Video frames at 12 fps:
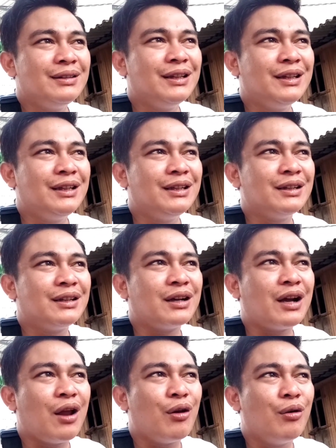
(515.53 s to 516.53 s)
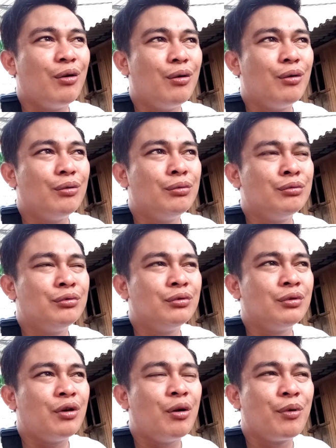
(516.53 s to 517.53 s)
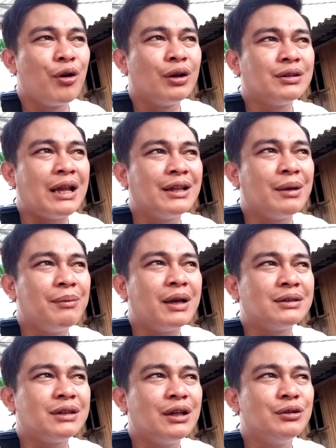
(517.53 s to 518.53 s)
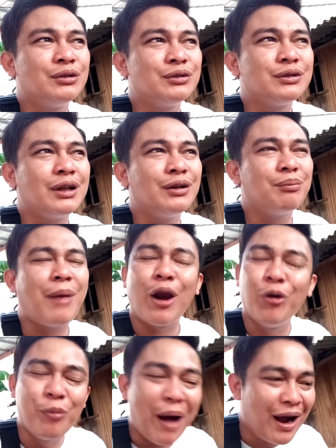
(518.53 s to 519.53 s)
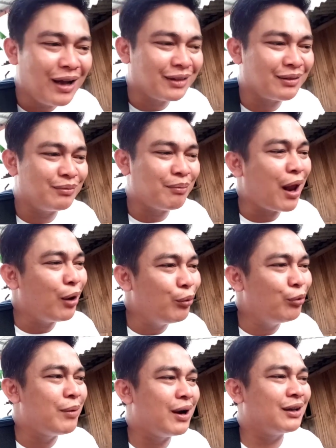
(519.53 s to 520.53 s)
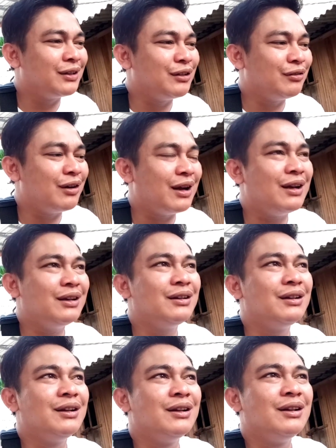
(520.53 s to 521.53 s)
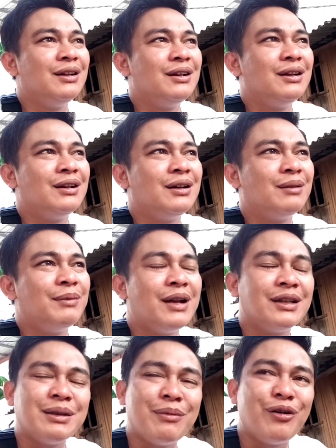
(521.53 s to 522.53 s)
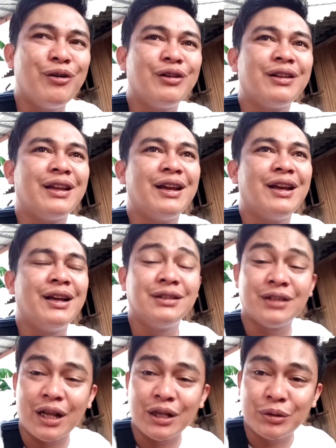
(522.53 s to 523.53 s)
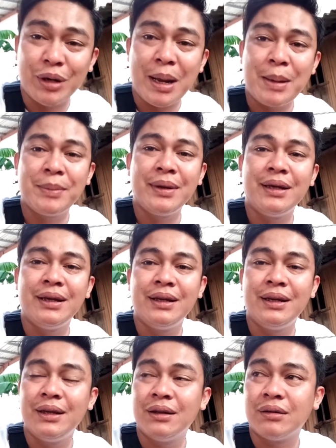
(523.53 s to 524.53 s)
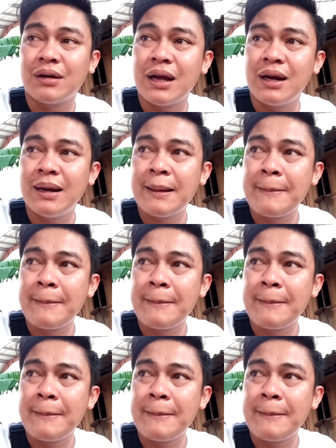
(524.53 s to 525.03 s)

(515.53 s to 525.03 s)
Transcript: jadi kalau ngobrol santai biasa justru saya malu banget malu banget gitu kan eh, beda sama ngonten silaturahmi gitu kan